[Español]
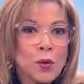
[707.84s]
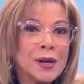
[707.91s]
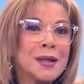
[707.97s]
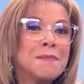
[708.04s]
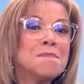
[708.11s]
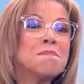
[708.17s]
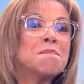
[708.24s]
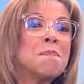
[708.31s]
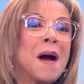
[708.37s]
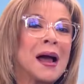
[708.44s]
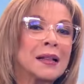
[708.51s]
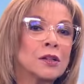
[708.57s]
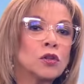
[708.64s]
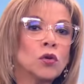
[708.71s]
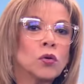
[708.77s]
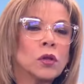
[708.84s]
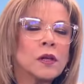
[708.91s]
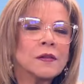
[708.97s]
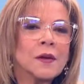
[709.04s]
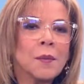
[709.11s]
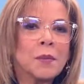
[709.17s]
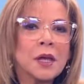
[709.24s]
el impacto
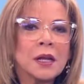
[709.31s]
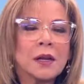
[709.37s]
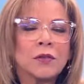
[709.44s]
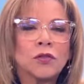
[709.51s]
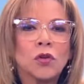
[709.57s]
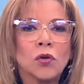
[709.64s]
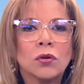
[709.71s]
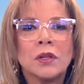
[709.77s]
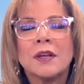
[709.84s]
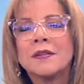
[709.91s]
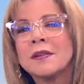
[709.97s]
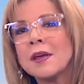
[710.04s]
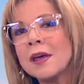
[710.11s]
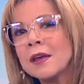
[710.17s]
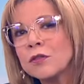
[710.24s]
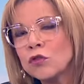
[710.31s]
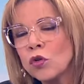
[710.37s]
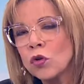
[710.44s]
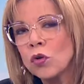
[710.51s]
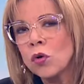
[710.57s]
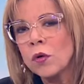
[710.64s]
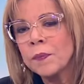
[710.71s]
de esa migración, de ese
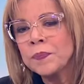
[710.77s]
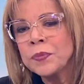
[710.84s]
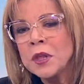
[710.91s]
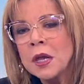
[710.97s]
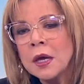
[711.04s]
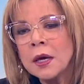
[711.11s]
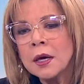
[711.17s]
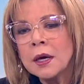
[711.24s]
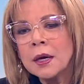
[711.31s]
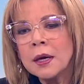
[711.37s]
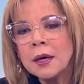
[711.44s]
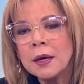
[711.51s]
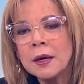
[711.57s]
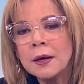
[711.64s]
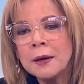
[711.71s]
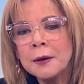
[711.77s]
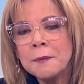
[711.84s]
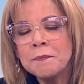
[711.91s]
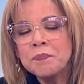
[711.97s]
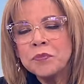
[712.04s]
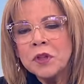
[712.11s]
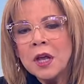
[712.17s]
éxodo, eh,
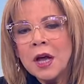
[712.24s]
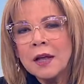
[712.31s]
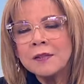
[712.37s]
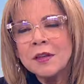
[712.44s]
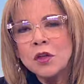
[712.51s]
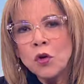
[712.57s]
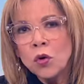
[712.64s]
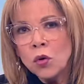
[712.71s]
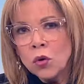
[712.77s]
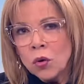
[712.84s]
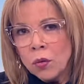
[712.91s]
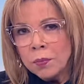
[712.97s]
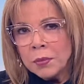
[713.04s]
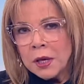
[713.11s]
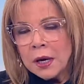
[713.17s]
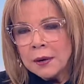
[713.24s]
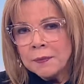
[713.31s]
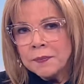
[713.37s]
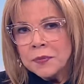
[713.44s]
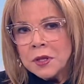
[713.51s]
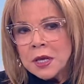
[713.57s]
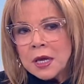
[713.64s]
ha sido Colombia.
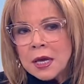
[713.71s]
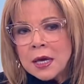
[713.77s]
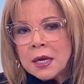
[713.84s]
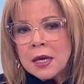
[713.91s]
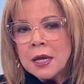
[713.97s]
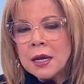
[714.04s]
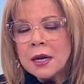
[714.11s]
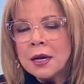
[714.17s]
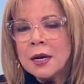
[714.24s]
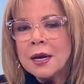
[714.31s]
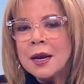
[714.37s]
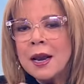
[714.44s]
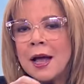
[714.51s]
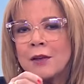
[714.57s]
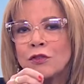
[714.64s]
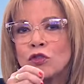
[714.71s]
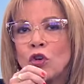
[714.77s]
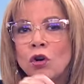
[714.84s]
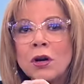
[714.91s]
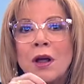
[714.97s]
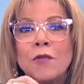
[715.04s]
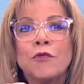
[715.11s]
Y las
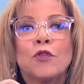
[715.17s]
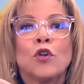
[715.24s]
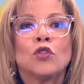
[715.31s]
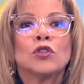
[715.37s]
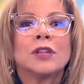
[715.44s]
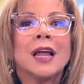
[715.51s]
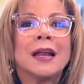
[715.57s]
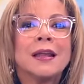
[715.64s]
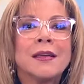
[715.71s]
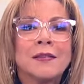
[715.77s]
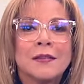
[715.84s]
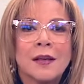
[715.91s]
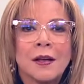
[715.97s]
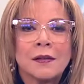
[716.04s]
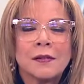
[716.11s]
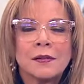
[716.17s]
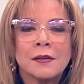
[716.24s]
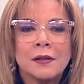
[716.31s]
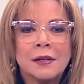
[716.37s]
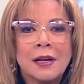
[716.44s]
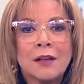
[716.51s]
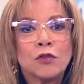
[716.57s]
zonas fronterizas,
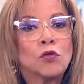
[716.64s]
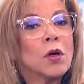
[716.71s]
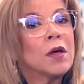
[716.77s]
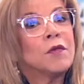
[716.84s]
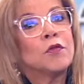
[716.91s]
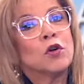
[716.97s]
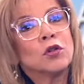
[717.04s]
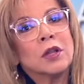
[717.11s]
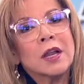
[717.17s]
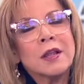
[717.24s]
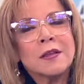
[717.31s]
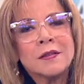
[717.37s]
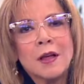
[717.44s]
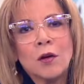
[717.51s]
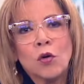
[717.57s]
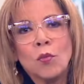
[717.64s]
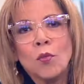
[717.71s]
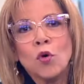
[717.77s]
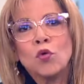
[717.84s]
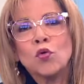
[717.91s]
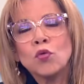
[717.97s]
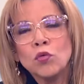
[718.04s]
las ciudades fronterizas
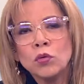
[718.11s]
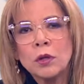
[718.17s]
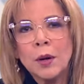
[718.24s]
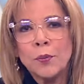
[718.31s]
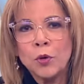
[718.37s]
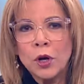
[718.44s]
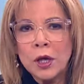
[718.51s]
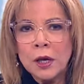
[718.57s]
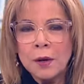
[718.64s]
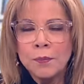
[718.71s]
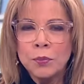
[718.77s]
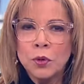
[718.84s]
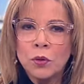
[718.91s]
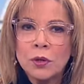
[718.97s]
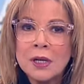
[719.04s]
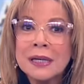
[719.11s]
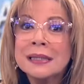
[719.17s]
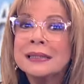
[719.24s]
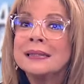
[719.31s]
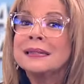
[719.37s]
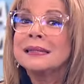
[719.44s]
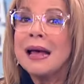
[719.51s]
como Cúcuta, por ejemplo,
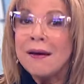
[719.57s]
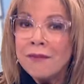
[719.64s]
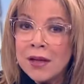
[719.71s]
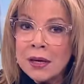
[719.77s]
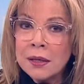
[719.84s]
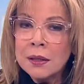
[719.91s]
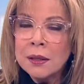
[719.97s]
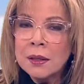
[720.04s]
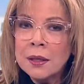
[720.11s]
saben